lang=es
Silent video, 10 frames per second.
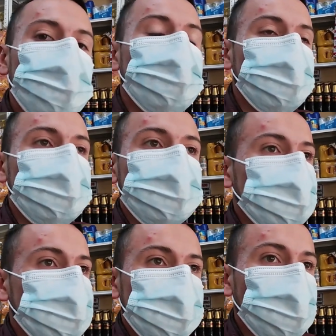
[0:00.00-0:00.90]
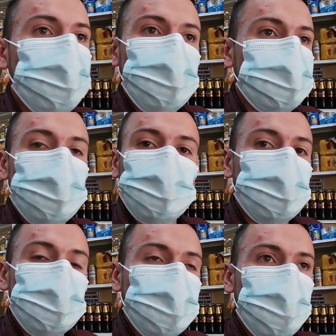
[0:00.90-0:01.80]
muy muy áspero,
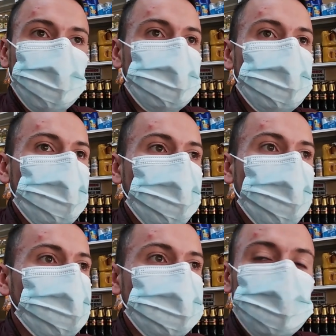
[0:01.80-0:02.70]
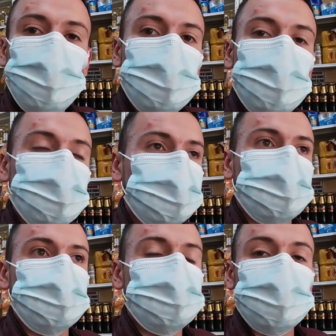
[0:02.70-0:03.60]
muy crack. Mi papá yo lo admiro
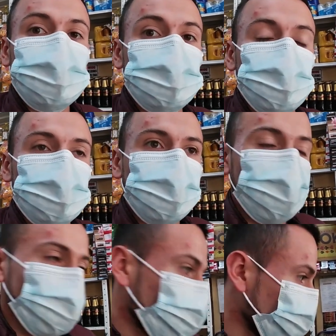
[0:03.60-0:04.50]
mucho, mucho respeto para él.